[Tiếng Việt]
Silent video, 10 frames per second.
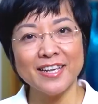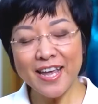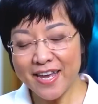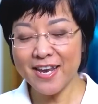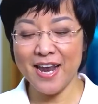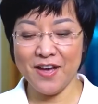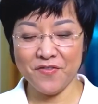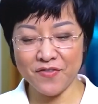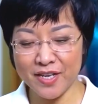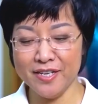Đây là
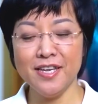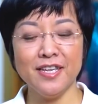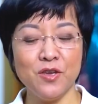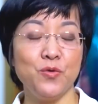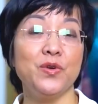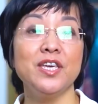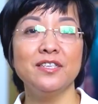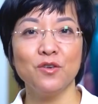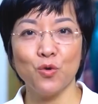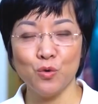Viện Nghiên cứu
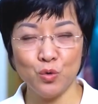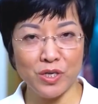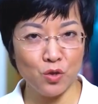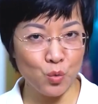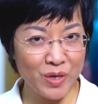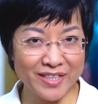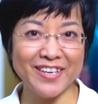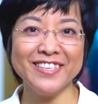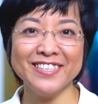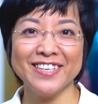Y Dược Cổ Truyền Tuệ
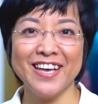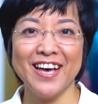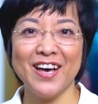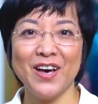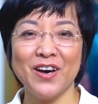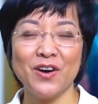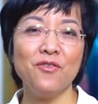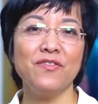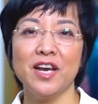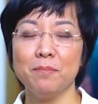Tĩnh, à,
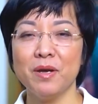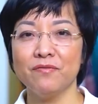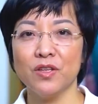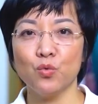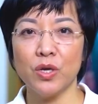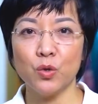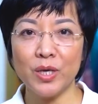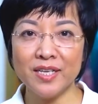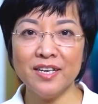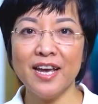không phải là bệnh viện Tuệ
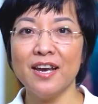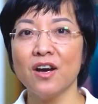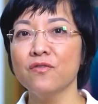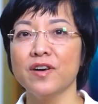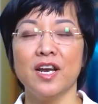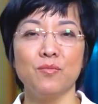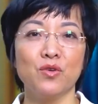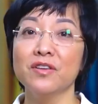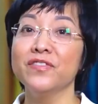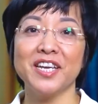Tĩnh hay là không phải là
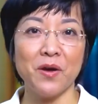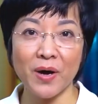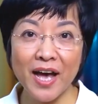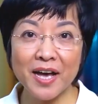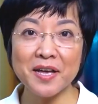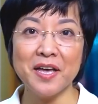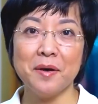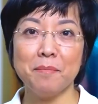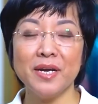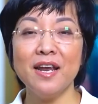một đơn vị nào khác,
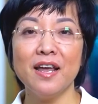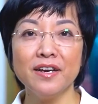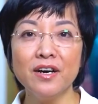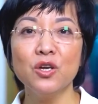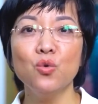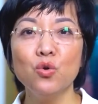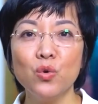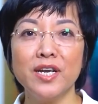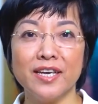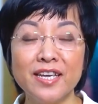mà đây là nơi luôn
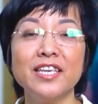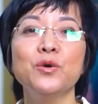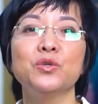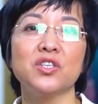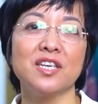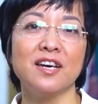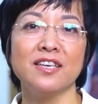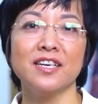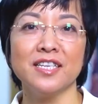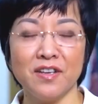luôn để nghiên cứu cho ra
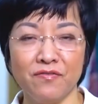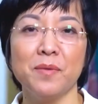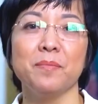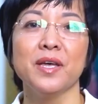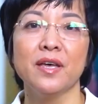đời những cái sản phẩm